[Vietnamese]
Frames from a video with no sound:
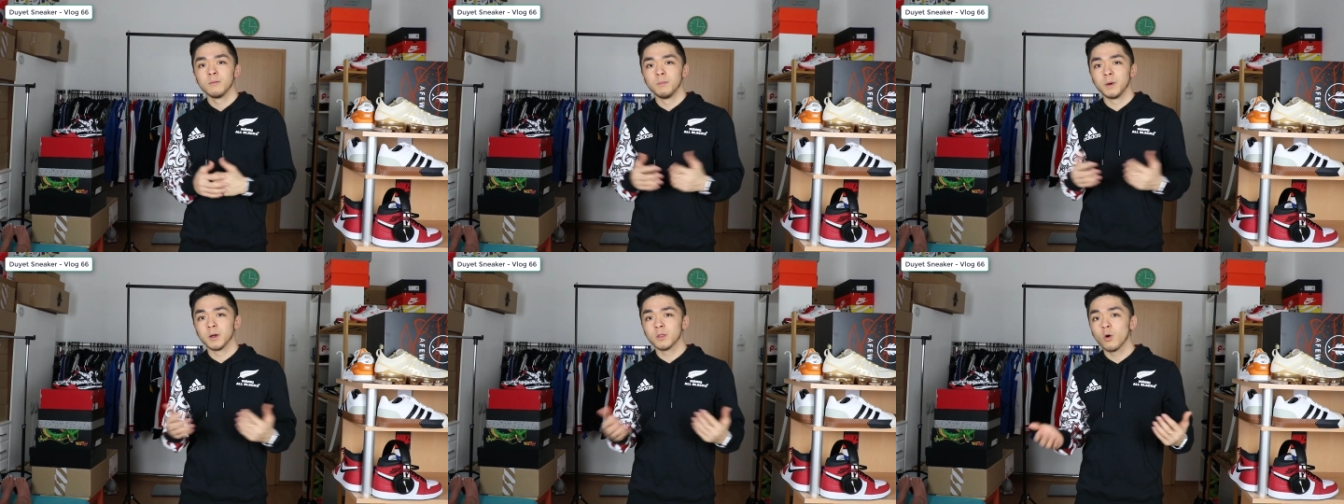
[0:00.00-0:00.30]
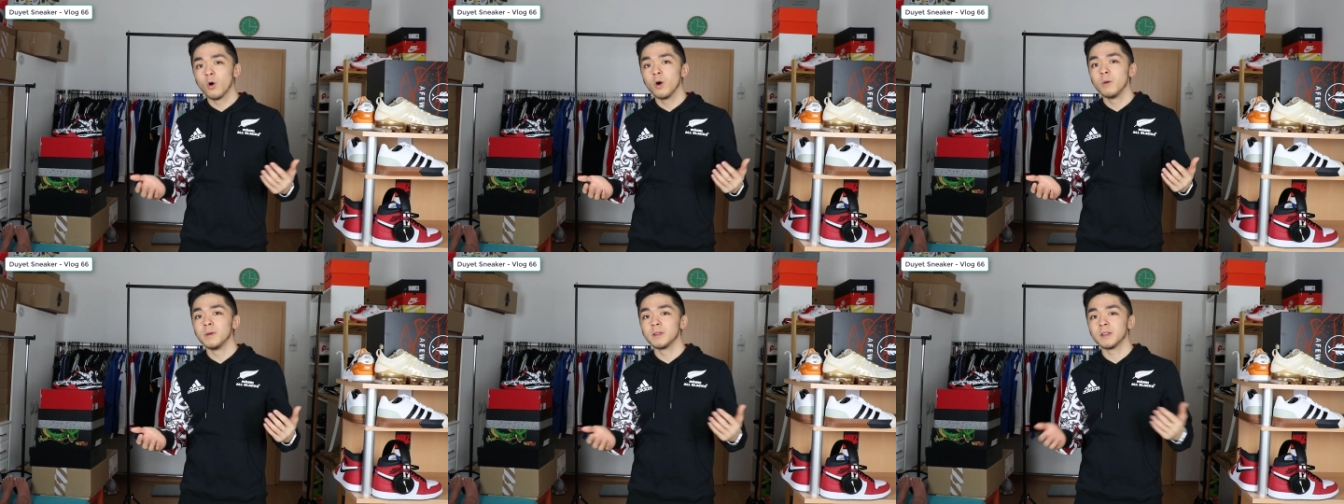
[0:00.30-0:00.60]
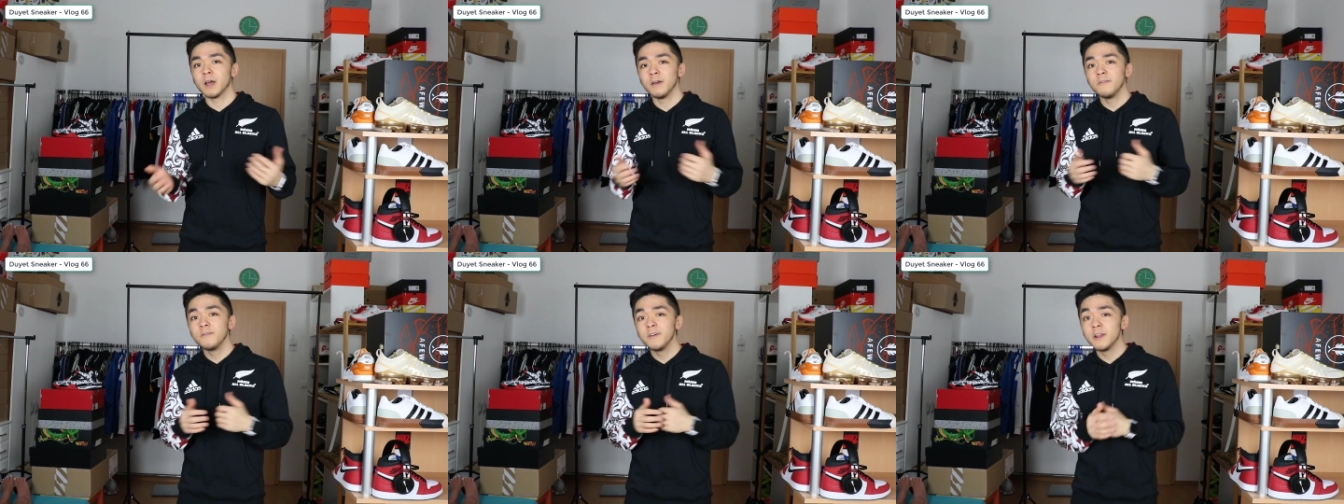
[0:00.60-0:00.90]
mà thôi mình
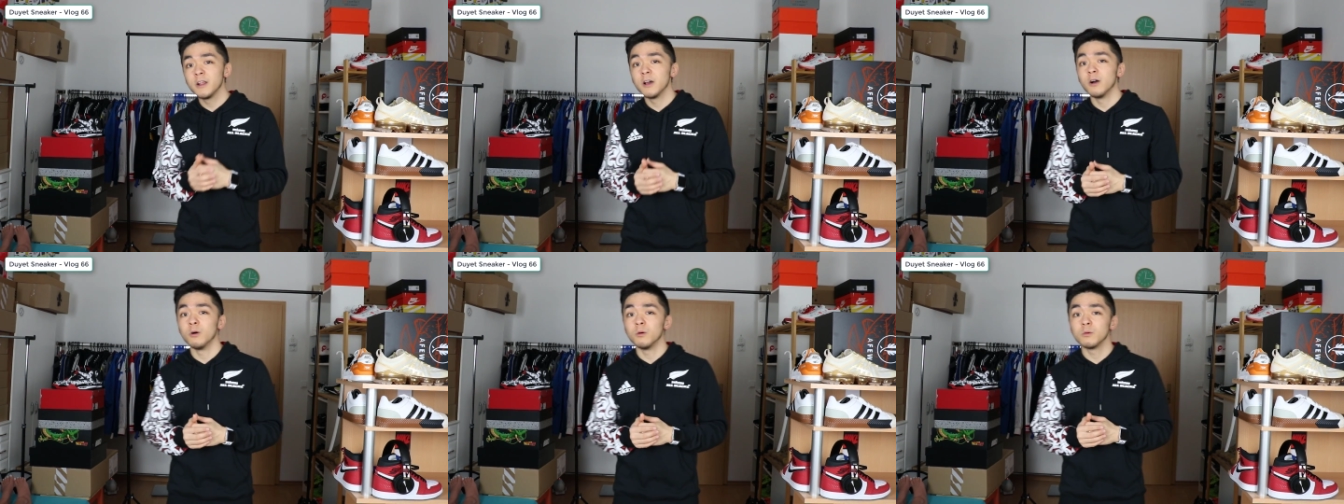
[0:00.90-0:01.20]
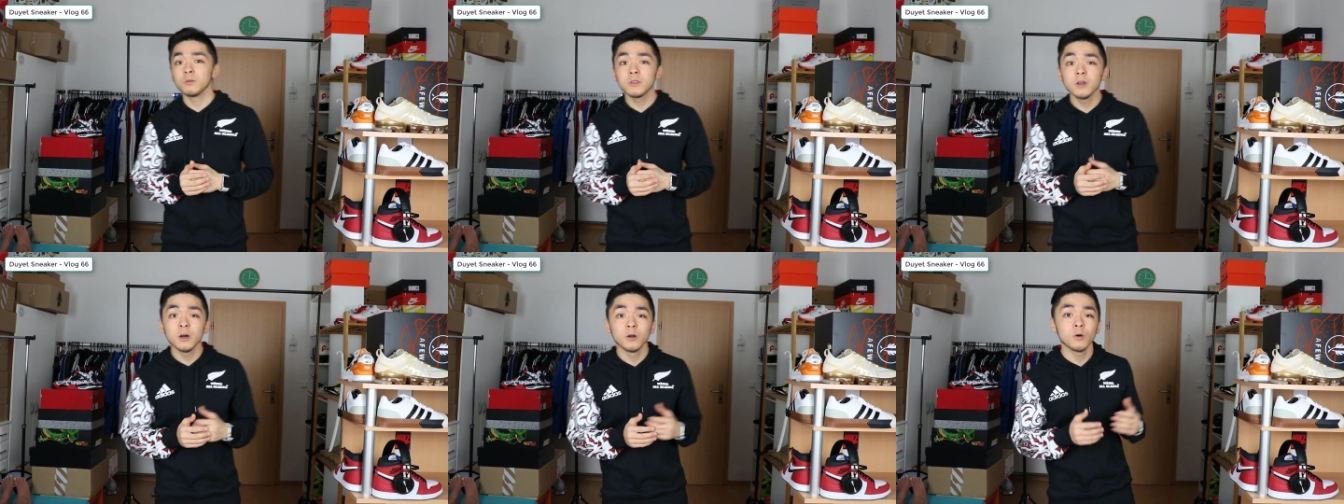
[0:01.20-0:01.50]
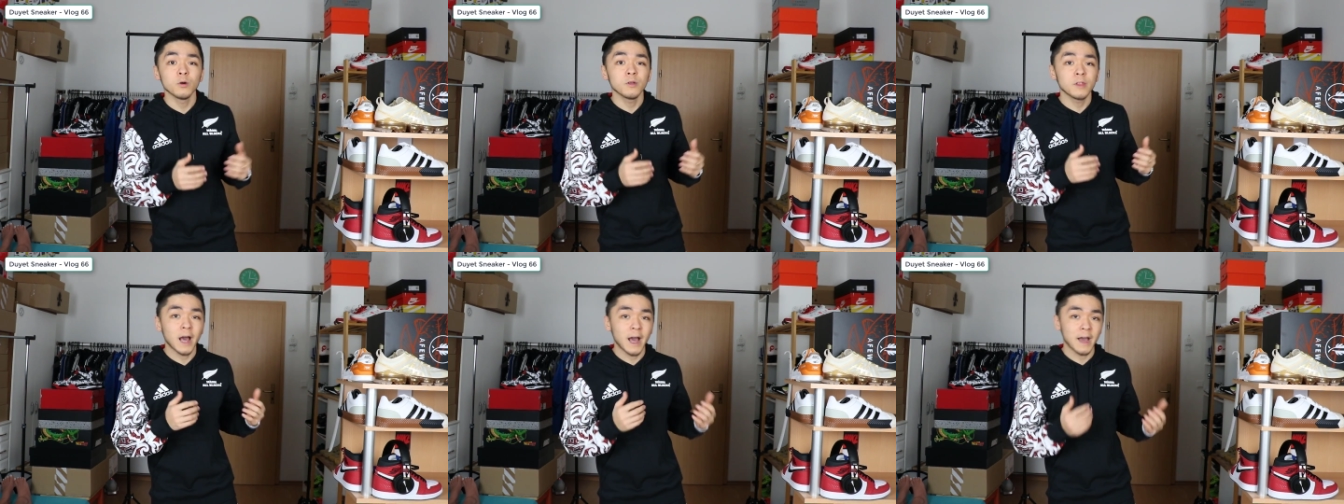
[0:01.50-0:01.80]
thấy video cũng tương
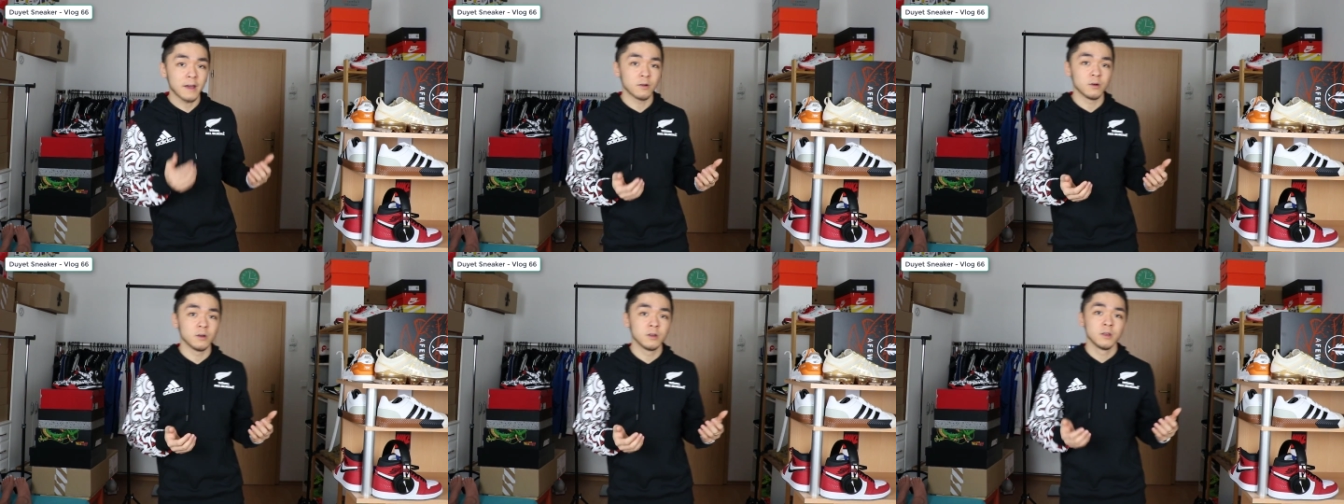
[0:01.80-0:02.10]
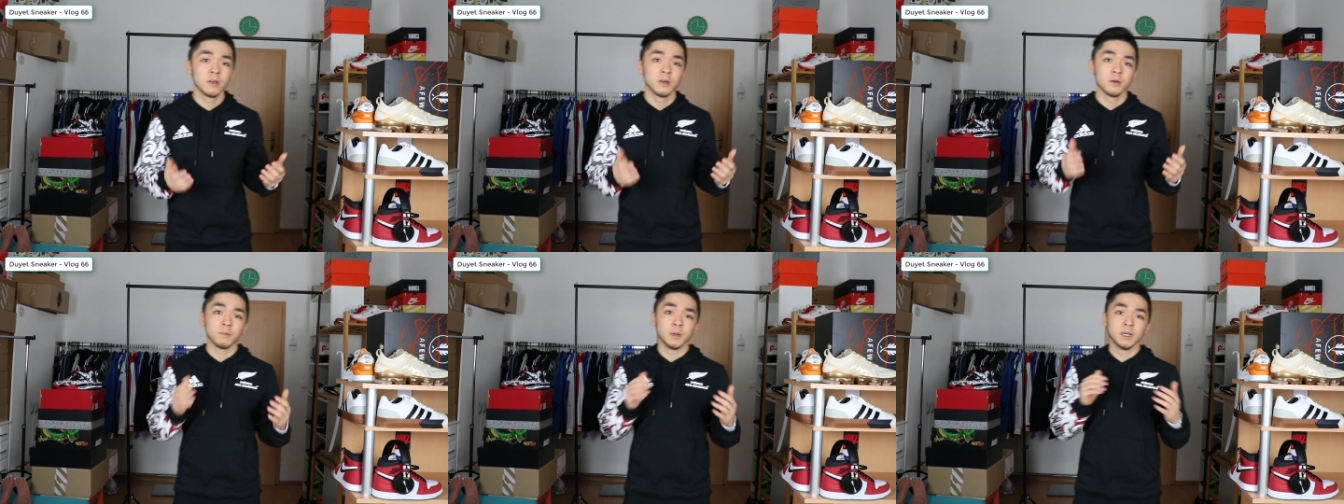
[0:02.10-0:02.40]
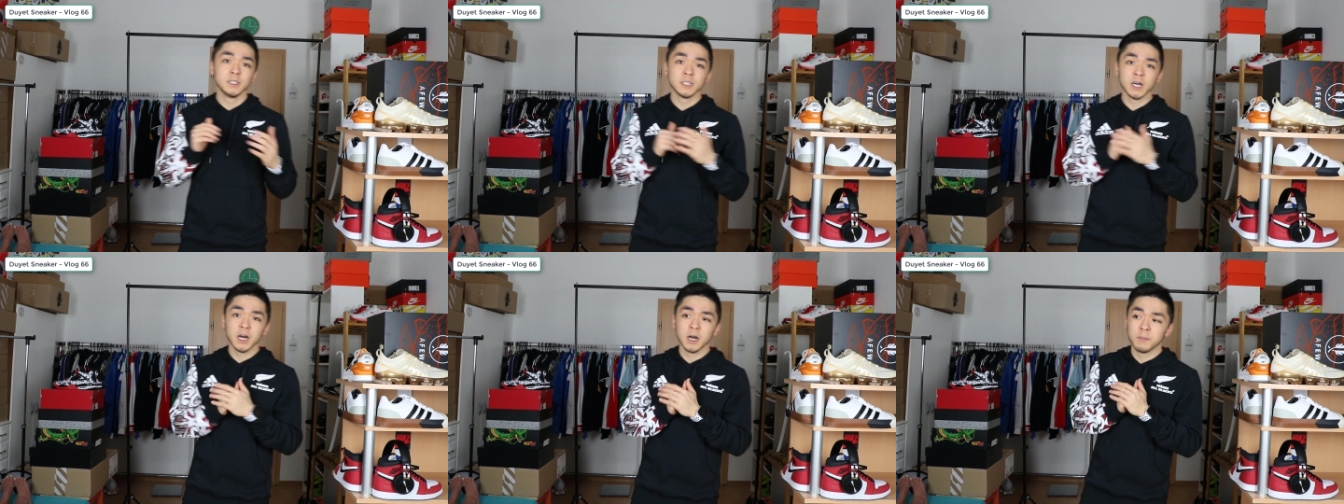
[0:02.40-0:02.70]
đối dài rồi
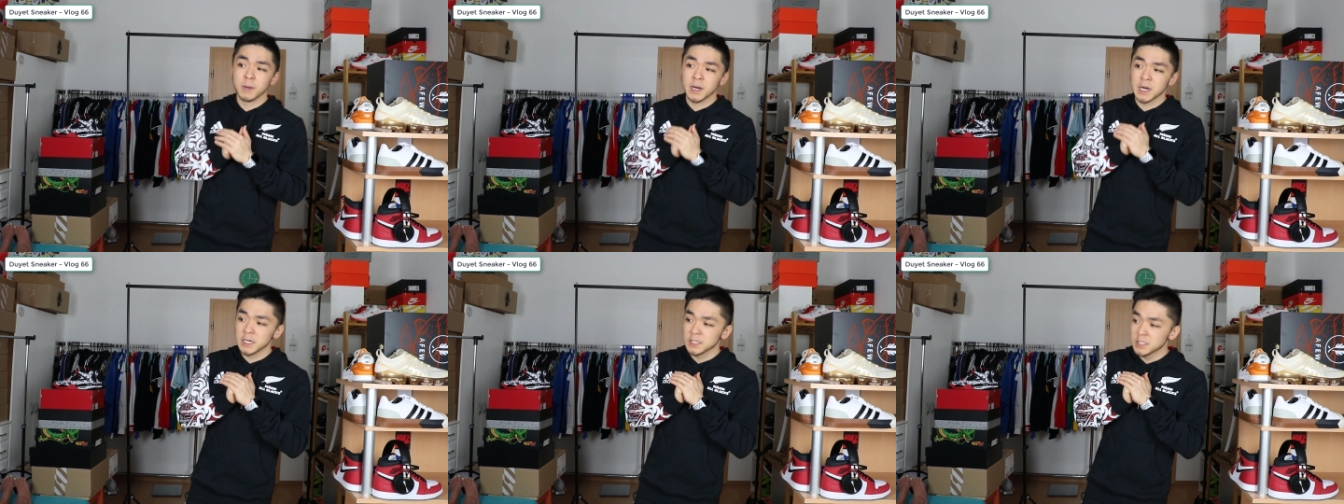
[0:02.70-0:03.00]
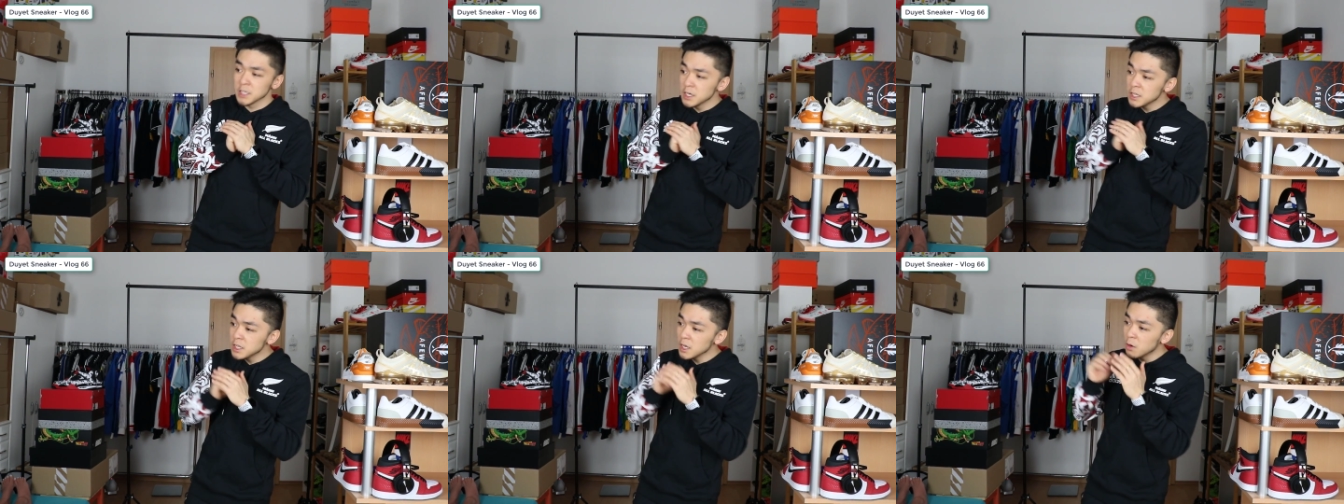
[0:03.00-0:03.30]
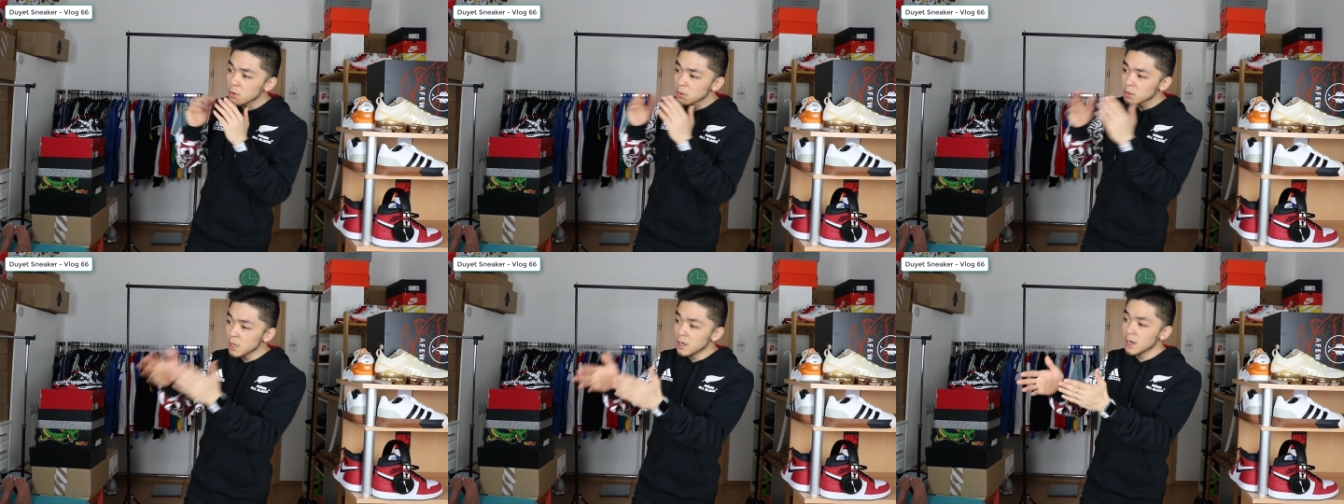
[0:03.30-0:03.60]
bây giờ mà giới
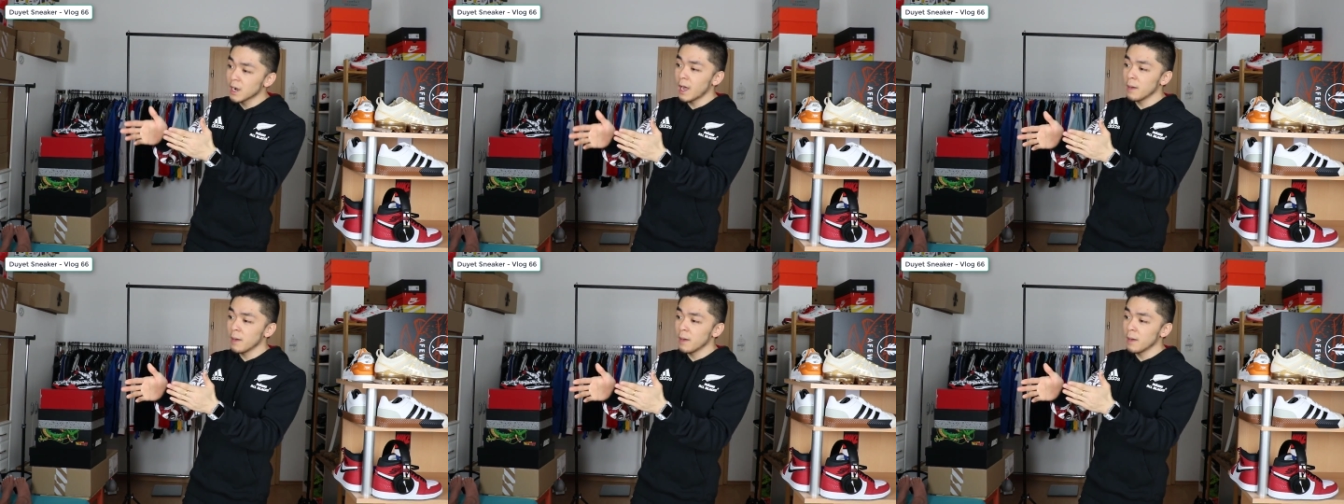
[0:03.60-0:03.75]
thiệu từng